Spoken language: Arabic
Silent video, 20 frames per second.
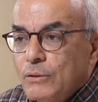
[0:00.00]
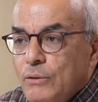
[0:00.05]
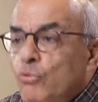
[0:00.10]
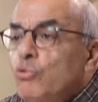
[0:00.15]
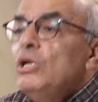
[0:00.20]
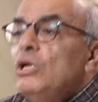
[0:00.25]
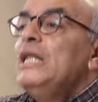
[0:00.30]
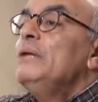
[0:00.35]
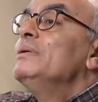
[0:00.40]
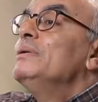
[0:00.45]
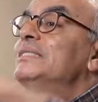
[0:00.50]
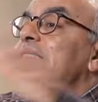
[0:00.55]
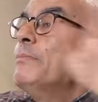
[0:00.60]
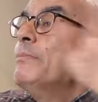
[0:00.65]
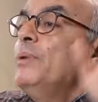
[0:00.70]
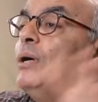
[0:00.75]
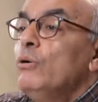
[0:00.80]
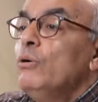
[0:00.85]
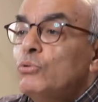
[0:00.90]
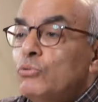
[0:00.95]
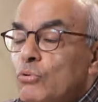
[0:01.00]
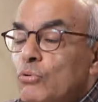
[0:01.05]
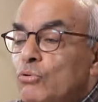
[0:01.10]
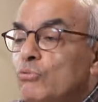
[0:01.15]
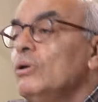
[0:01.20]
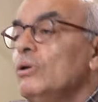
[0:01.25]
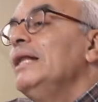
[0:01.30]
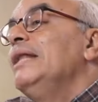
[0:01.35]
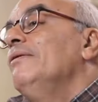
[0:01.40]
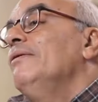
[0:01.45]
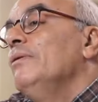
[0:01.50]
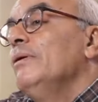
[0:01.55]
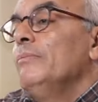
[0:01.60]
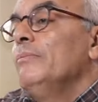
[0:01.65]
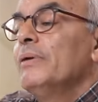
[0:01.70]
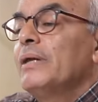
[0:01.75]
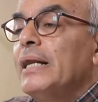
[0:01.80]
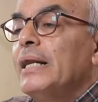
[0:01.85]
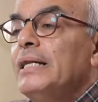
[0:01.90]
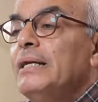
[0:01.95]
كل اللي بيسبحوا دول كل اللي
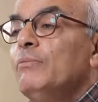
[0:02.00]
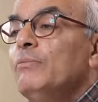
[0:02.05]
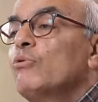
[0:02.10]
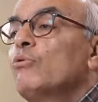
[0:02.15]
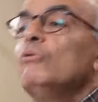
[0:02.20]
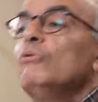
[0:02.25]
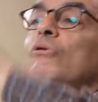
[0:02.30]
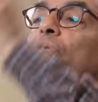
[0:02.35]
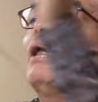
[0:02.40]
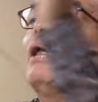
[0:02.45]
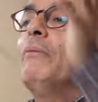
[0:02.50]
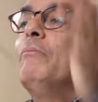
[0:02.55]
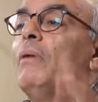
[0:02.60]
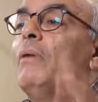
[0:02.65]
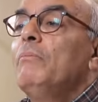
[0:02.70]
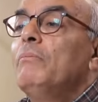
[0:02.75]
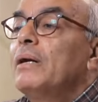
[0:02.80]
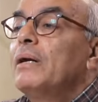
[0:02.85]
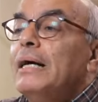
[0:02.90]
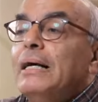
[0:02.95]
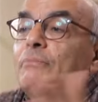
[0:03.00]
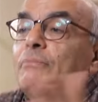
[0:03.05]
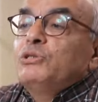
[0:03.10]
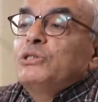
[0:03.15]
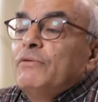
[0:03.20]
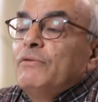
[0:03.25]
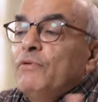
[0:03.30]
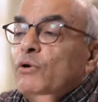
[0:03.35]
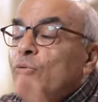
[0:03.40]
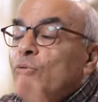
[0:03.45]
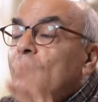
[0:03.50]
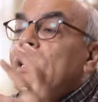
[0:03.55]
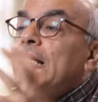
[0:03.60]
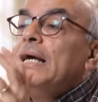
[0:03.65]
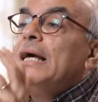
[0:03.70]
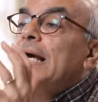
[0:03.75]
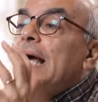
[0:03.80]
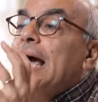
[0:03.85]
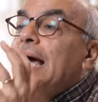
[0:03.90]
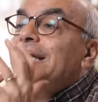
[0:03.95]
بيرنموا كل اللي على المنبر احنا مش شايفينه
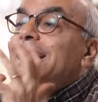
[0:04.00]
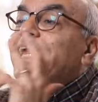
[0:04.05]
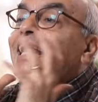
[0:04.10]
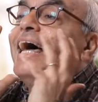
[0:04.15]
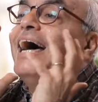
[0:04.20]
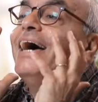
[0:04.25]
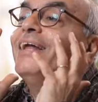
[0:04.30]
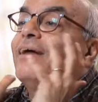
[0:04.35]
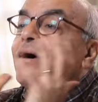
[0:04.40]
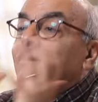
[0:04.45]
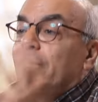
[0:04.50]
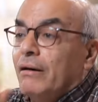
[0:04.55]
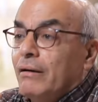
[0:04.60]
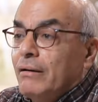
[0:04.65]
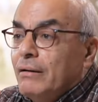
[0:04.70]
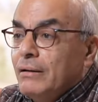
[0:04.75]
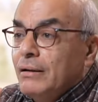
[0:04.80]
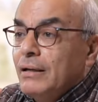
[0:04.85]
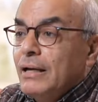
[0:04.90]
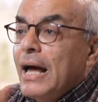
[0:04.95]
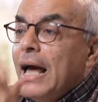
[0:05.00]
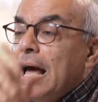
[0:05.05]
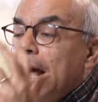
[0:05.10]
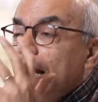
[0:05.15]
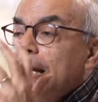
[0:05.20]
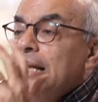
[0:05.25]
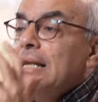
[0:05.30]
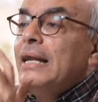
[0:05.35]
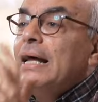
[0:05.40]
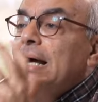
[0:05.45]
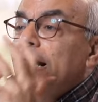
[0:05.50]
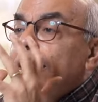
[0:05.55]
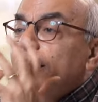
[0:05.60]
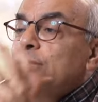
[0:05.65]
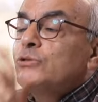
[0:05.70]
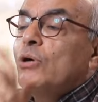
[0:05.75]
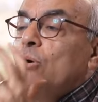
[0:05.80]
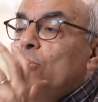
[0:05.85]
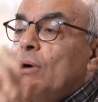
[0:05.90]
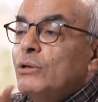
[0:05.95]
احنا لا نرى الا
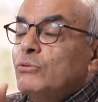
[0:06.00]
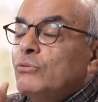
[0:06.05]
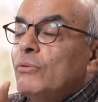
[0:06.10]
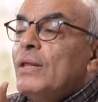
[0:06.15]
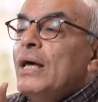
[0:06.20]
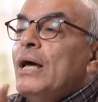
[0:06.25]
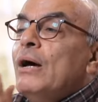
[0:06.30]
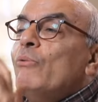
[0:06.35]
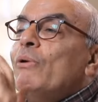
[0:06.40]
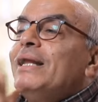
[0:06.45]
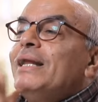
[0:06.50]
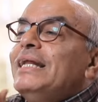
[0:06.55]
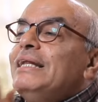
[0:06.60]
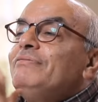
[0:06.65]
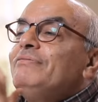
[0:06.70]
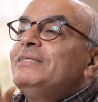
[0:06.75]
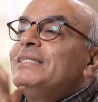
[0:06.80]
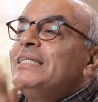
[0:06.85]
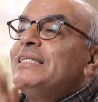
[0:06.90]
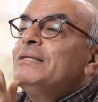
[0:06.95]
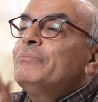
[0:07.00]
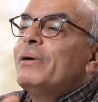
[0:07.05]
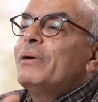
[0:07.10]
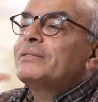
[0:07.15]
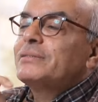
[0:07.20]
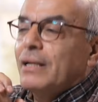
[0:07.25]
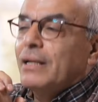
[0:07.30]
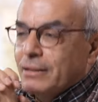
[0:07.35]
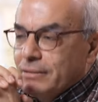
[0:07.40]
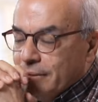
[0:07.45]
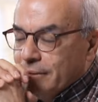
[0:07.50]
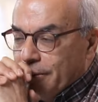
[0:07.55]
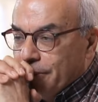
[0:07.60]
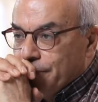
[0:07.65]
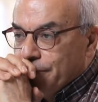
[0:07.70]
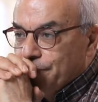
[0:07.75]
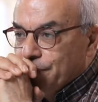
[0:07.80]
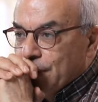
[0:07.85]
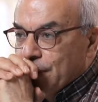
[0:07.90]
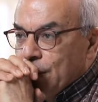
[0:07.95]
يسوع وحده وانا نفسي دي تبقى صلاتنا
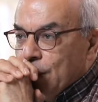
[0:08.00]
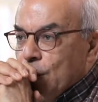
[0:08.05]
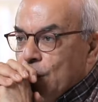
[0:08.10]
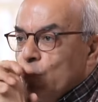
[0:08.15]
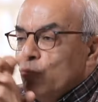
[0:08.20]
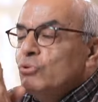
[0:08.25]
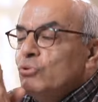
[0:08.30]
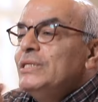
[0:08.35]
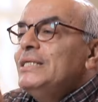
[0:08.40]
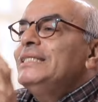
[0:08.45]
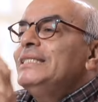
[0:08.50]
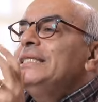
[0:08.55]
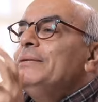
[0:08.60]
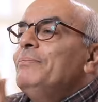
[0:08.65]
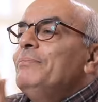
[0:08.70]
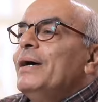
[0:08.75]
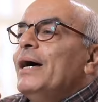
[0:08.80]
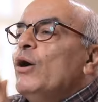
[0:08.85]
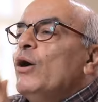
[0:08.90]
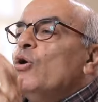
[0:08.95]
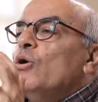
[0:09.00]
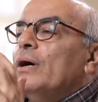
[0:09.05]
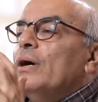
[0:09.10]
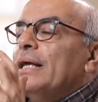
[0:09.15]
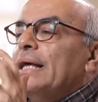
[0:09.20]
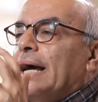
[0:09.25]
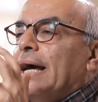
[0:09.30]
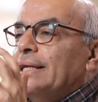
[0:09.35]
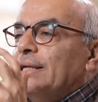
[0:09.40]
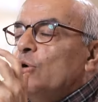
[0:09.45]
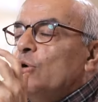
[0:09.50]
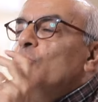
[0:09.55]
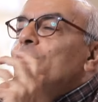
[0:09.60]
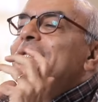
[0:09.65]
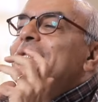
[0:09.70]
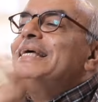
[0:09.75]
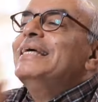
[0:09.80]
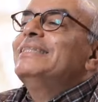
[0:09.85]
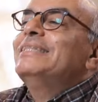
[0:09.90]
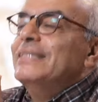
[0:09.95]
ودي تبقى يعني
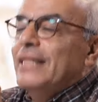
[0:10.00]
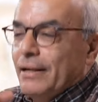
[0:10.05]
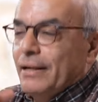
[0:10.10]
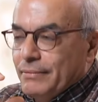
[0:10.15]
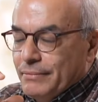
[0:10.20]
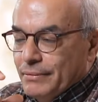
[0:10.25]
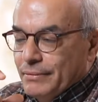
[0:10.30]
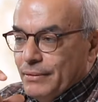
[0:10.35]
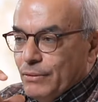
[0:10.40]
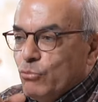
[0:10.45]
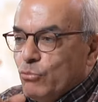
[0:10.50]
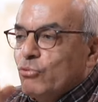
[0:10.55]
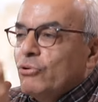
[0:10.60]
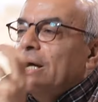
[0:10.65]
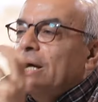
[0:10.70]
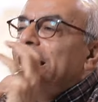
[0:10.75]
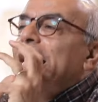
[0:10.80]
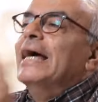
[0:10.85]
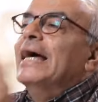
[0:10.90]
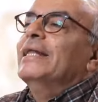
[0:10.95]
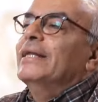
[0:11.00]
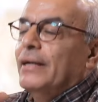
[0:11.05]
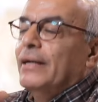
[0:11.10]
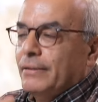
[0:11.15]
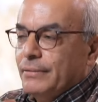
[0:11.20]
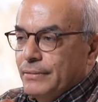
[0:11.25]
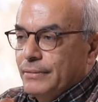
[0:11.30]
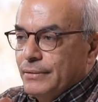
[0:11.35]
امنيتنا ورجائنا